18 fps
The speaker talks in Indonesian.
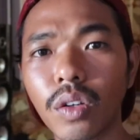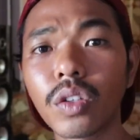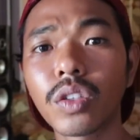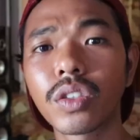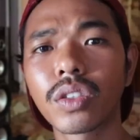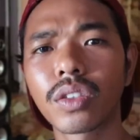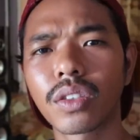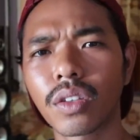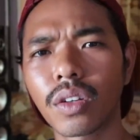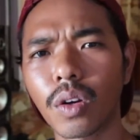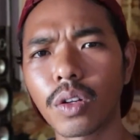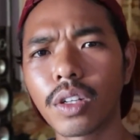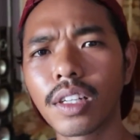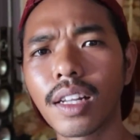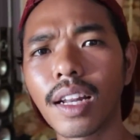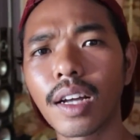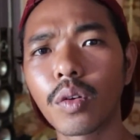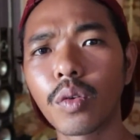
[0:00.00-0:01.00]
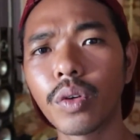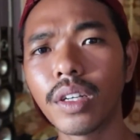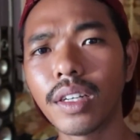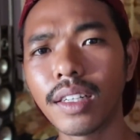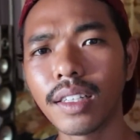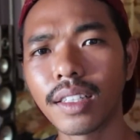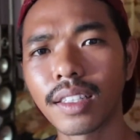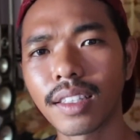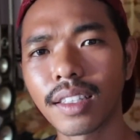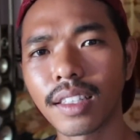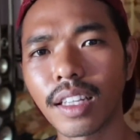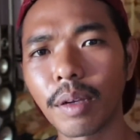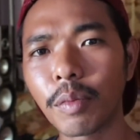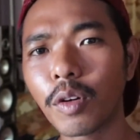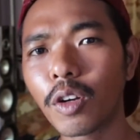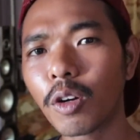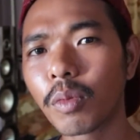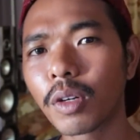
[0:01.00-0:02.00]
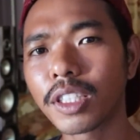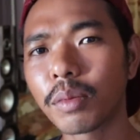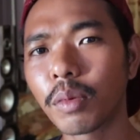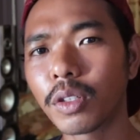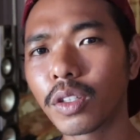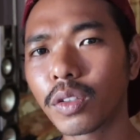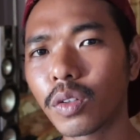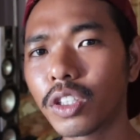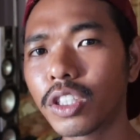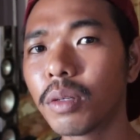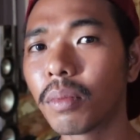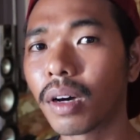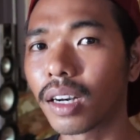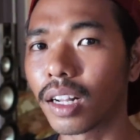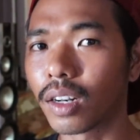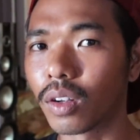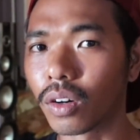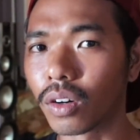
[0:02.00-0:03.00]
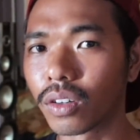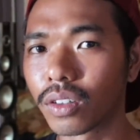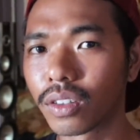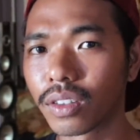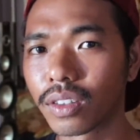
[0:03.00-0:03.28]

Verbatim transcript: Terus kalau udah dilakuin, tapi kalau masih mojok terus gimana dong?